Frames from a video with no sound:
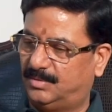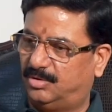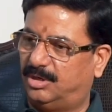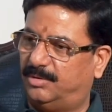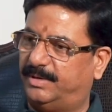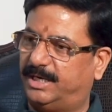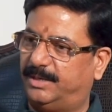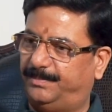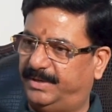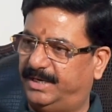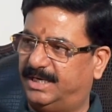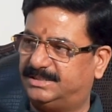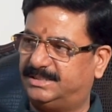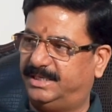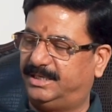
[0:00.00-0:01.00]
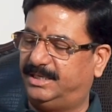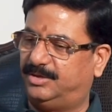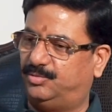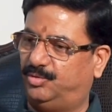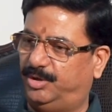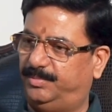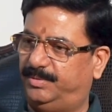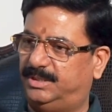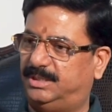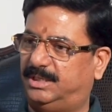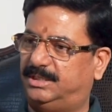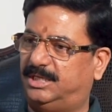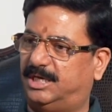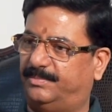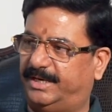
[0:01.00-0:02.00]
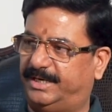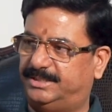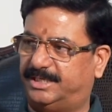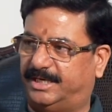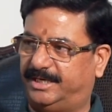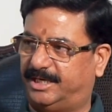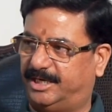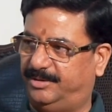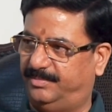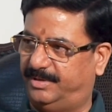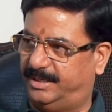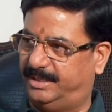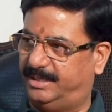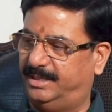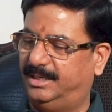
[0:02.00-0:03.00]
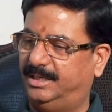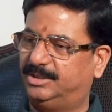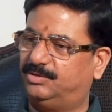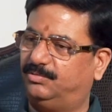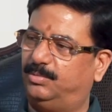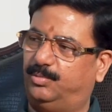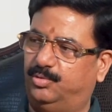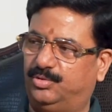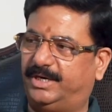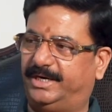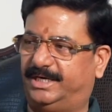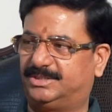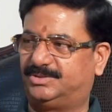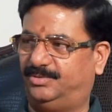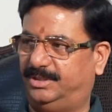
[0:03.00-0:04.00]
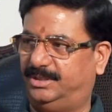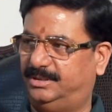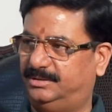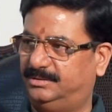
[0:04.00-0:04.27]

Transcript: और हमारा प्रयास है कि कोई भी यदि हमारी जानकारी में है तो वो भूखा ना सोए